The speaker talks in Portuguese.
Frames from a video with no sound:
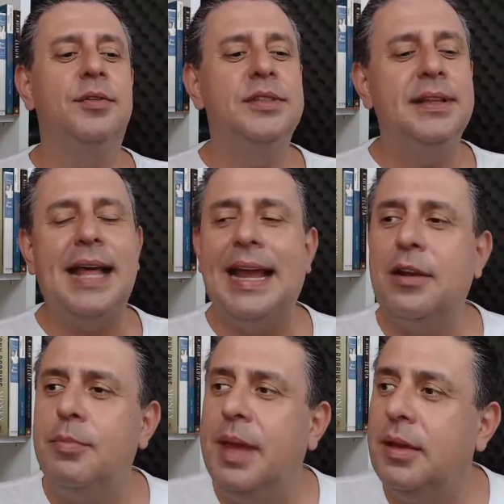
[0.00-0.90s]
Você está lá
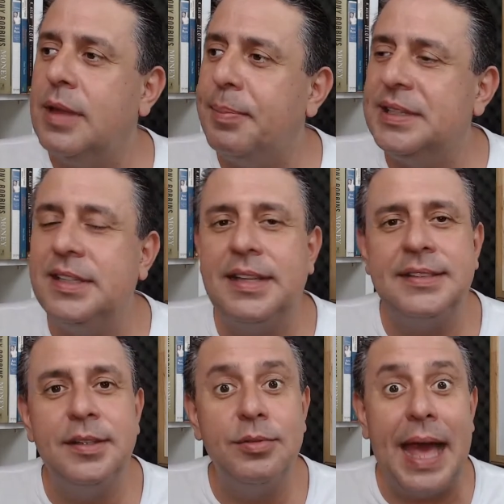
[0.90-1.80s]
no meio da
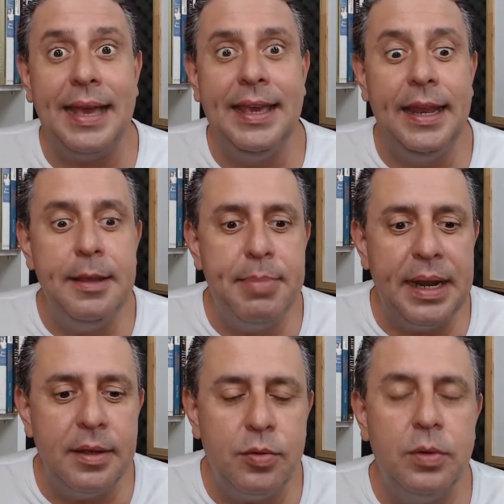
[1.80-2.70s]
apresentação, daquele
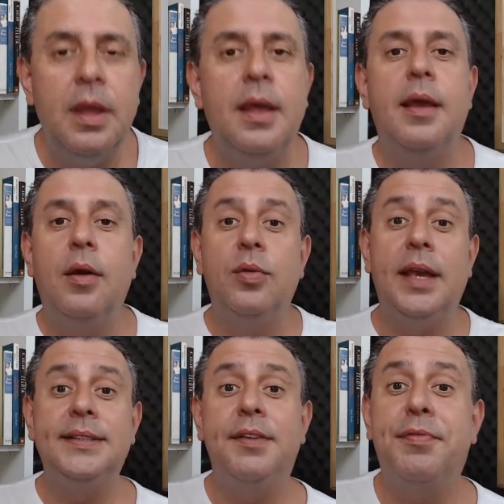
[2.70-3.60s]
branco. O que,
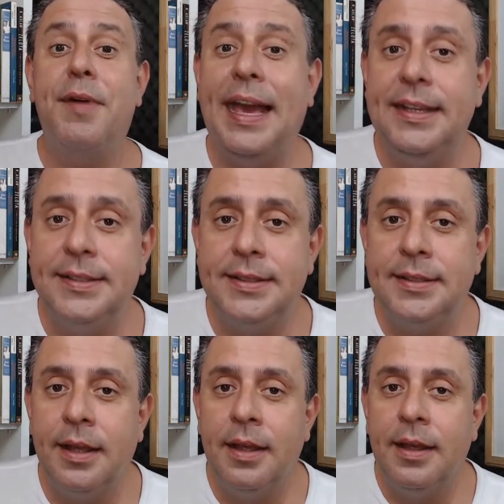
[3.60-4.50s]
que você faz?